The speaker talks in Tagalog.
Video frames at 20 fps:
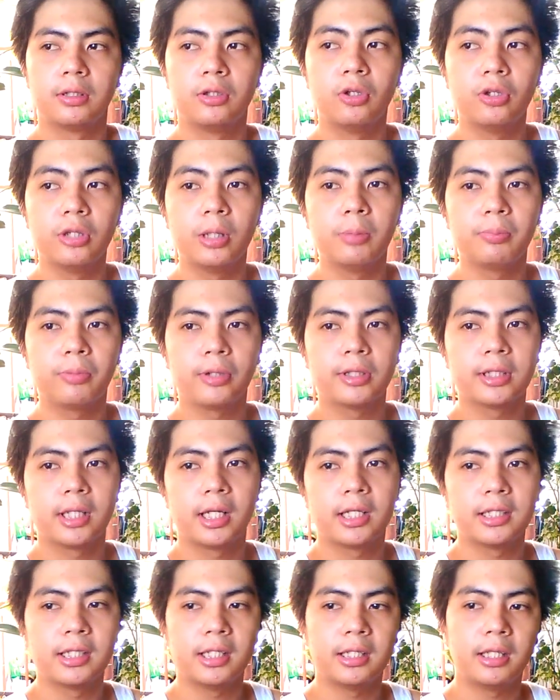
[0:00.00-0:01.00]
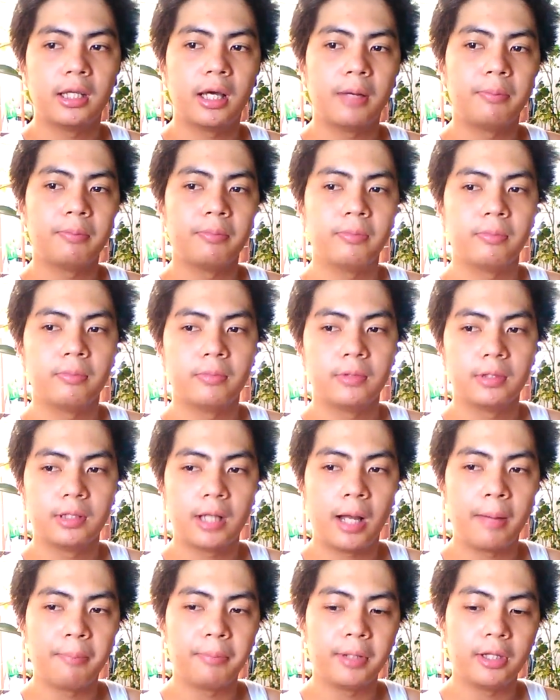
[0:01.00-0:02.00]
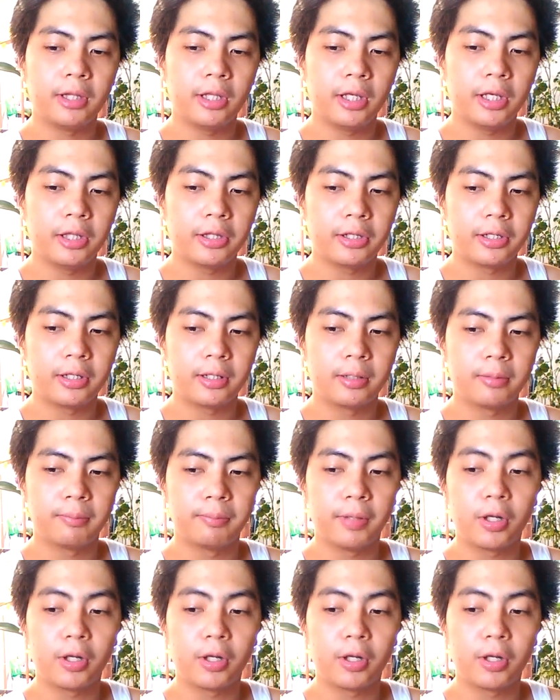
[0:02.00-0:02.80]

doon din po sa City Amp Amphitheater.